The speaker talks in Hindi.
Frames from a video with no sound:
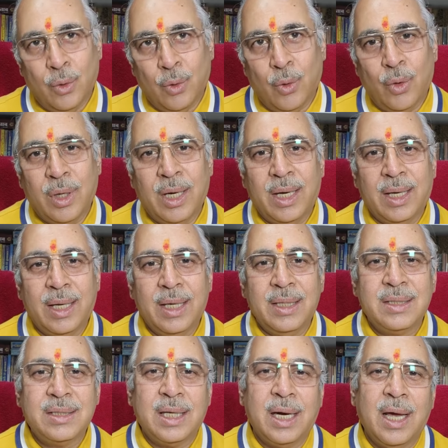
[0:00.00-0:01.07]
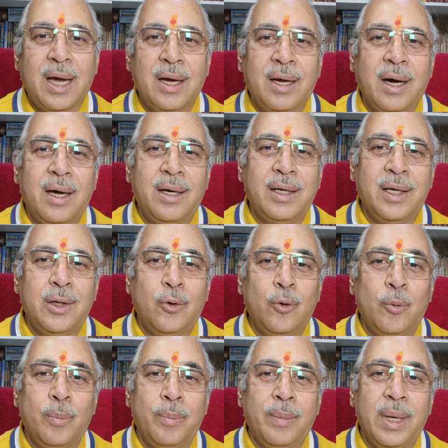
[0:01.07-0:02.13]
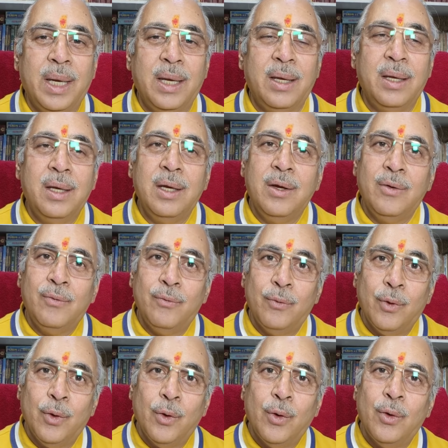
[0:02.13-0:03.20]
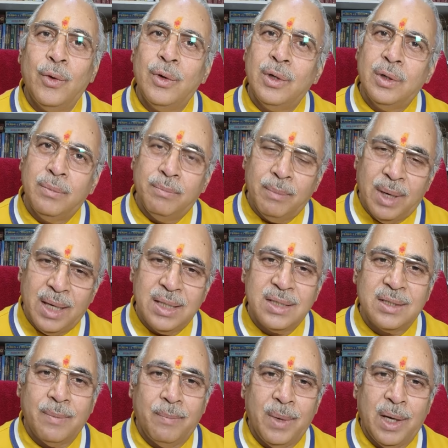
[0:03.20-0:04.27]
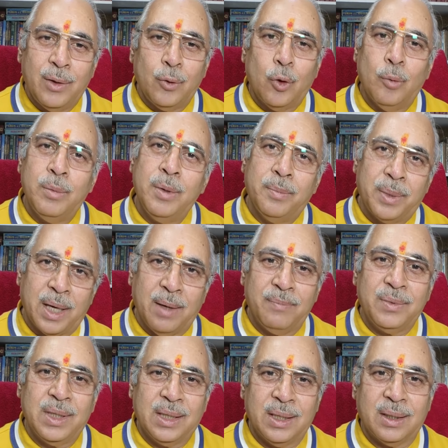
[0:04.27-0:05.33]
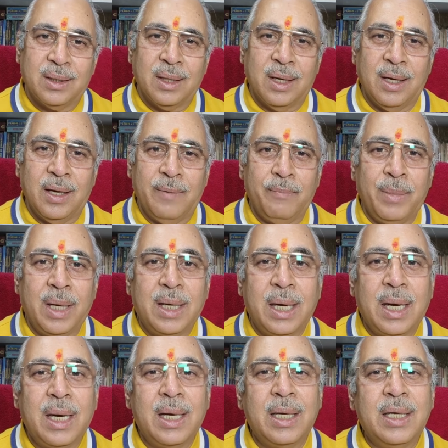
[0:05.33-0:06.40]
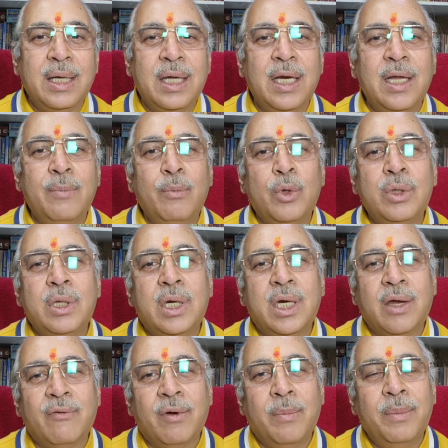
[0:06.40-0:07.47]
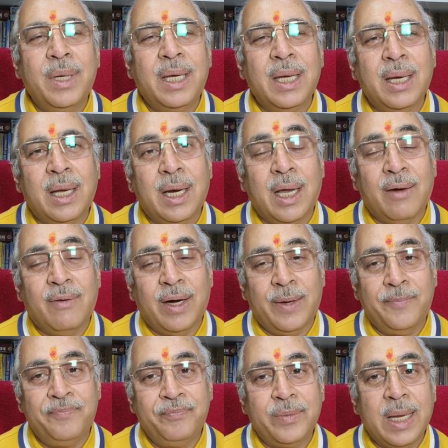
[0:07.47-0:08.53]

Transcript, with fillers: हो करके सलाहकार के रूप में वो मान सम्मान को भी प्राप्त करता है मकर लगन के लिए बुध नवम के अलावा